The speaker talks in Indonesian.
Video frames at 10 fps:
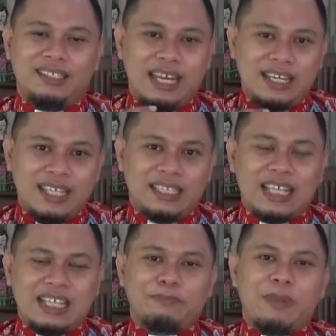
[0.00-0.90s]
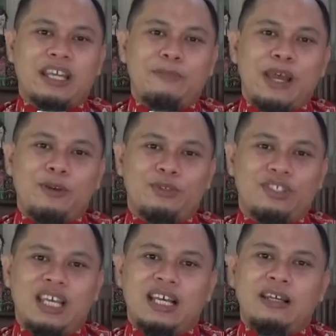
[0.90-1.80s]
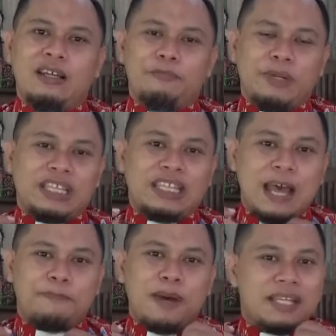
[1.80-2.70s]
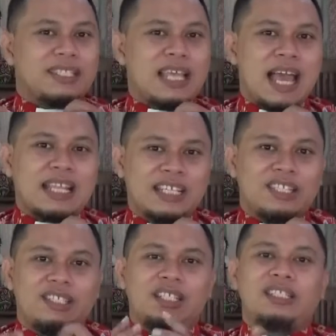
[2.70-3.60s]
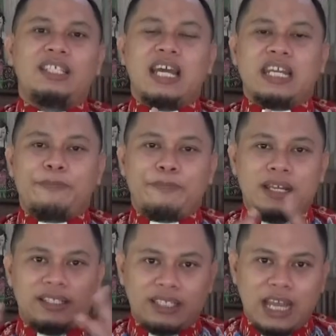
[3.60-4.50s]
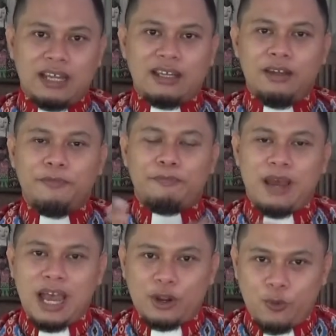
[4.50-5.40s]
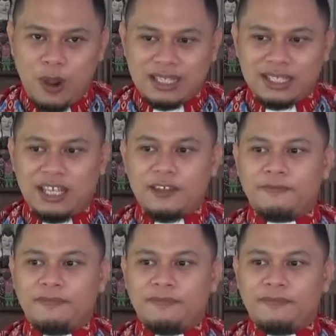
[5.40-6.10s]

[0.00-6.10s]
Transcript: dan kita sebagai manusia betapa sangat kecil di hadapan Sang Maha Kuasa.